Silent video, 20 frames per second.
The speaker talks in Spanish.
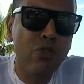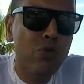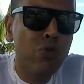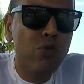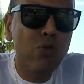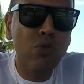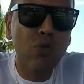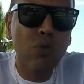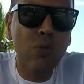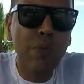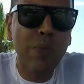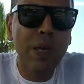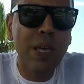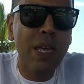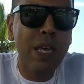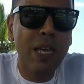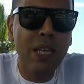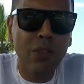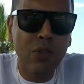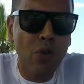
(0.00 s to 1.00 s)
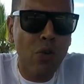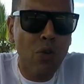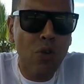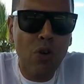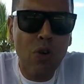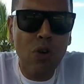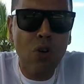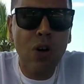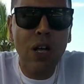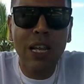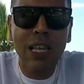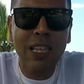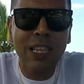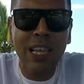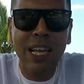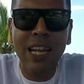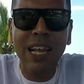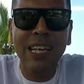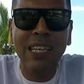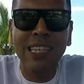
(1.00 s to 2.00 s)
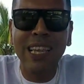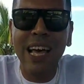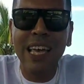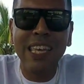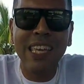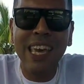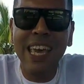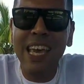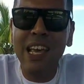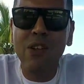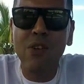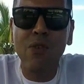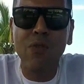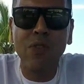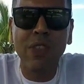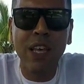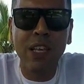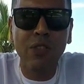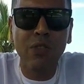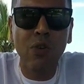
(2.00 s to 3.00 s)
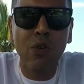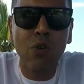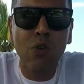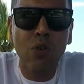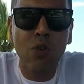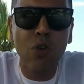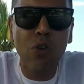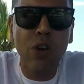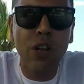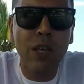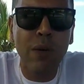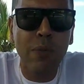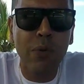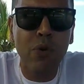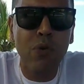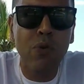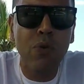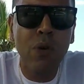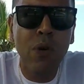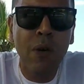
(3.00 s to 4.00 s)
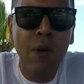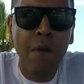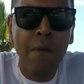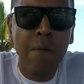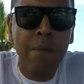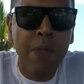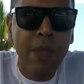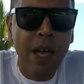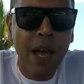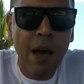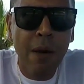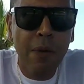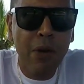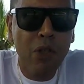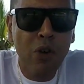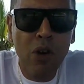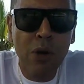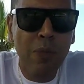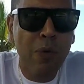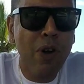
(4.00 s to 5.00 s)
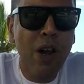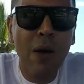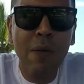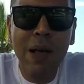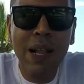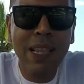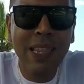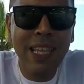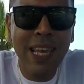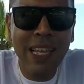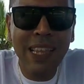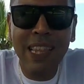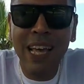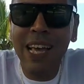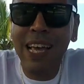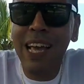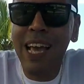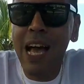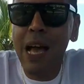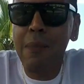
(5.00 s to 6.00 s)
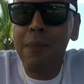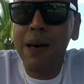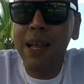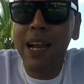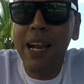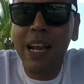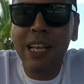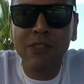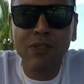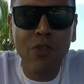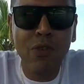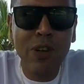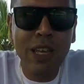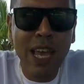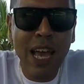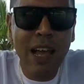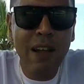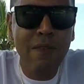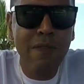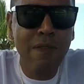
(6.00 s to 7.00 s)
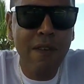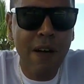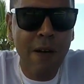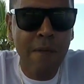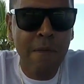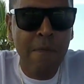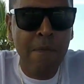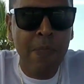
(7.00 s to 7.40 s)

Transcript: YouTube y todo el internet está lleno de todos los reviews habidos y por haber de estas cámaras, la Sony Alpha.